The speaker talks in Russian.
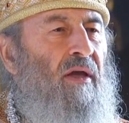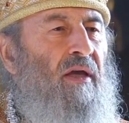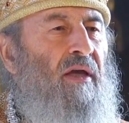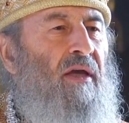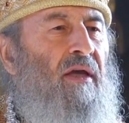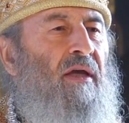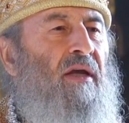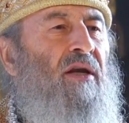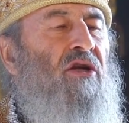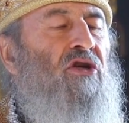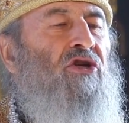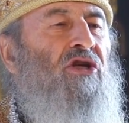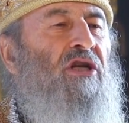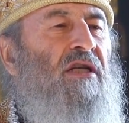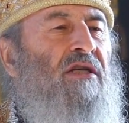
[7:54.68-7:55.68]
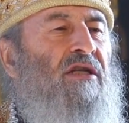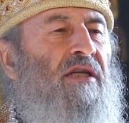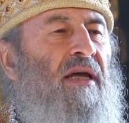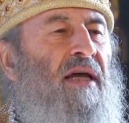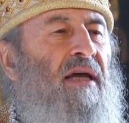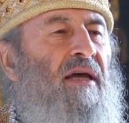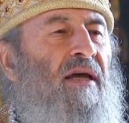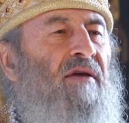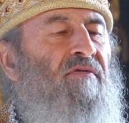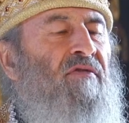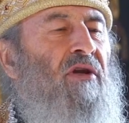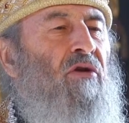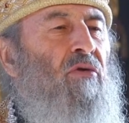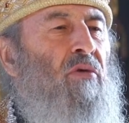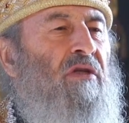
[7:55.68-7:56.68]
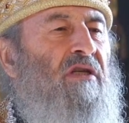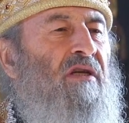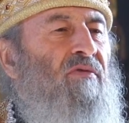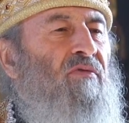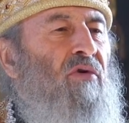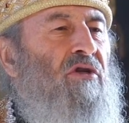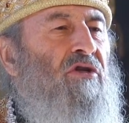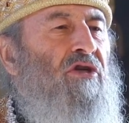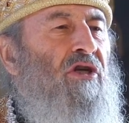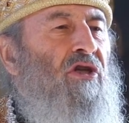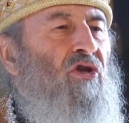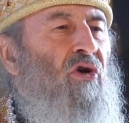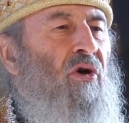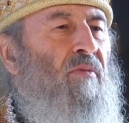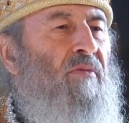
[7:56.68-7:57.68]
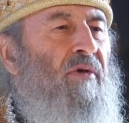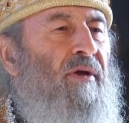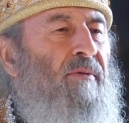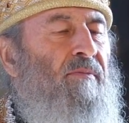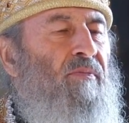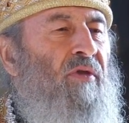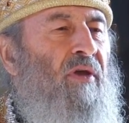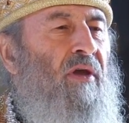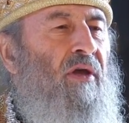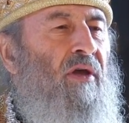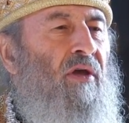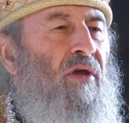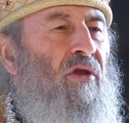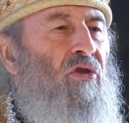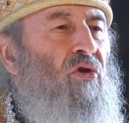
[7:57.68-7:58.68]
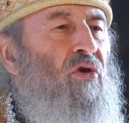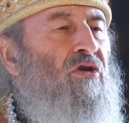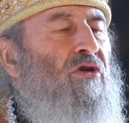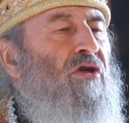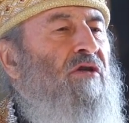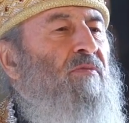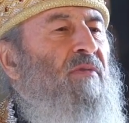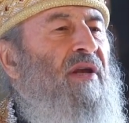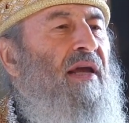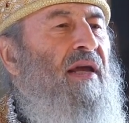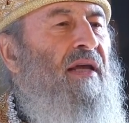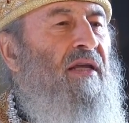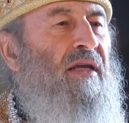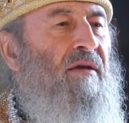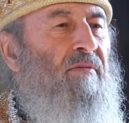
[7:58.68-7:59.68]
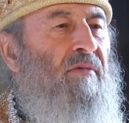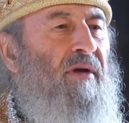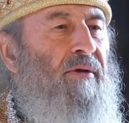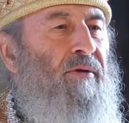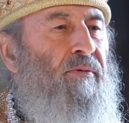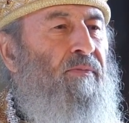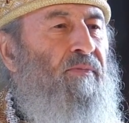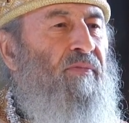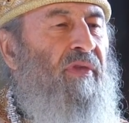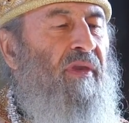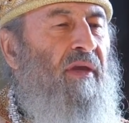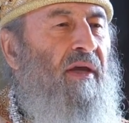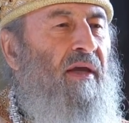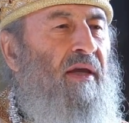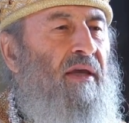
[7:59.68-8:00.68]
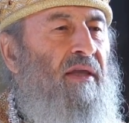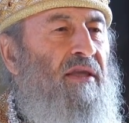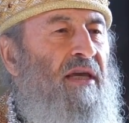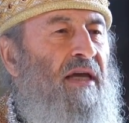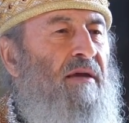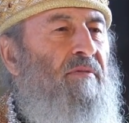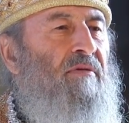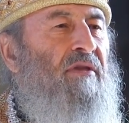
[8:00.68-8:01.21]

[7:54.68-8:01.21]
и решился вернуться в отчий дом, но со смирением. Не